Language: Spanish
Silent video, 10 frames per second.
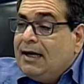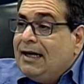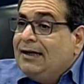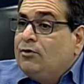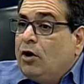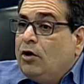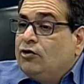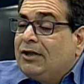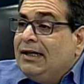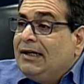
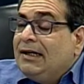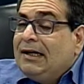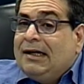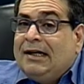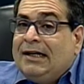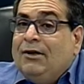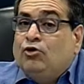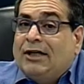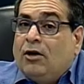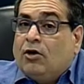Entonces y
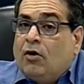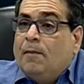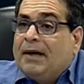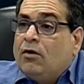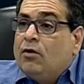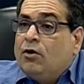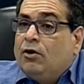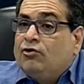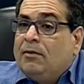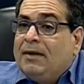usted lo compra con
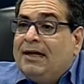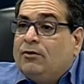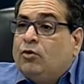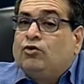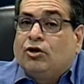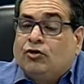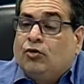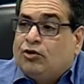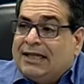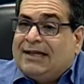conocimiento, entonces
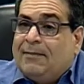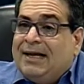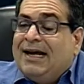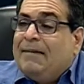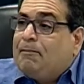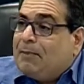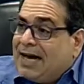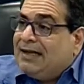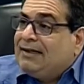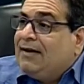usted también es
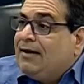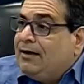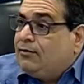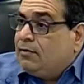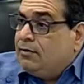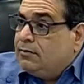parte de eso.